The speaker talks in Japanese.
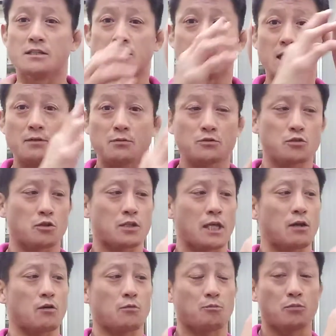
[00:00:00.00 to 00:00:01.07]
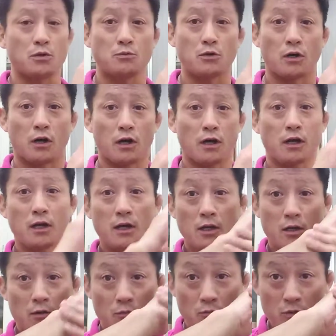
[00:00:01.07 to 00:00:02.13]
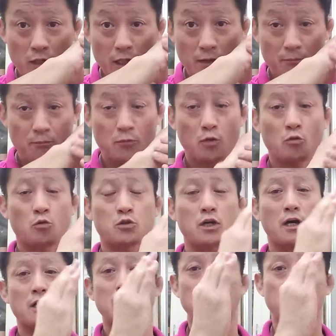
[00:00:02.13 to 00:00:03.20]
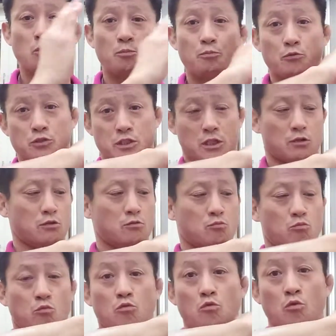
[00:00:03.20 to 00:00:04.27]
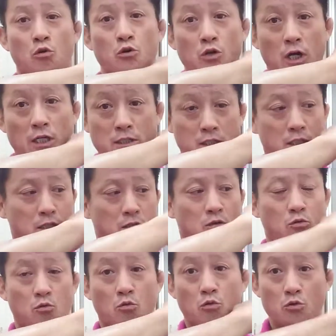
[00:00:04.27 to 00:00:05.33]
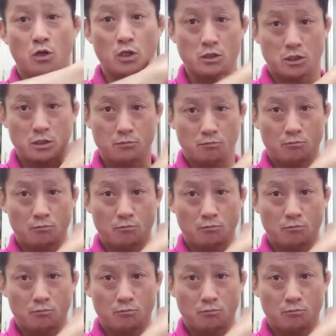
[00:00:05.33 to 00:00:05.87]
自分の手の部分にお互いにチョップをしちゃう。こういう感じ、こういう感じ。